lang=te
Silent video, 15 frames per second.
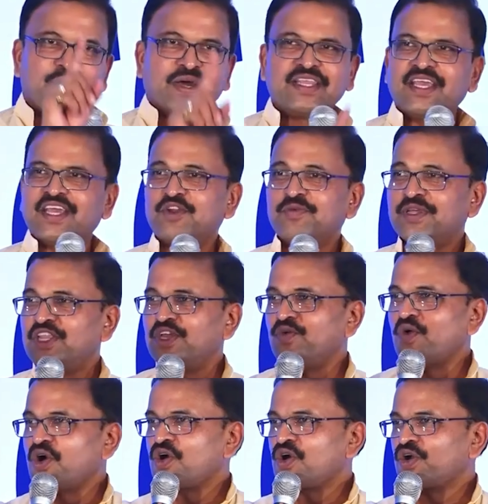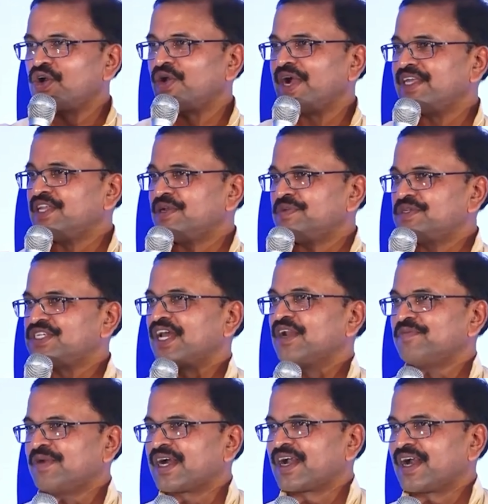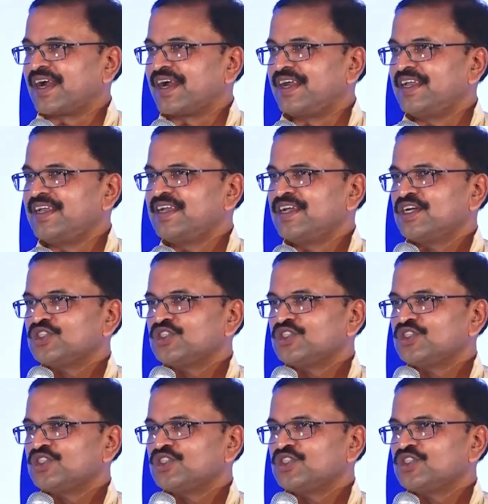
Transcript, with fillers: పదిహేను మంది ఒక్కొక్కరు ఐదు నిమిషాలు మాట్లాడండి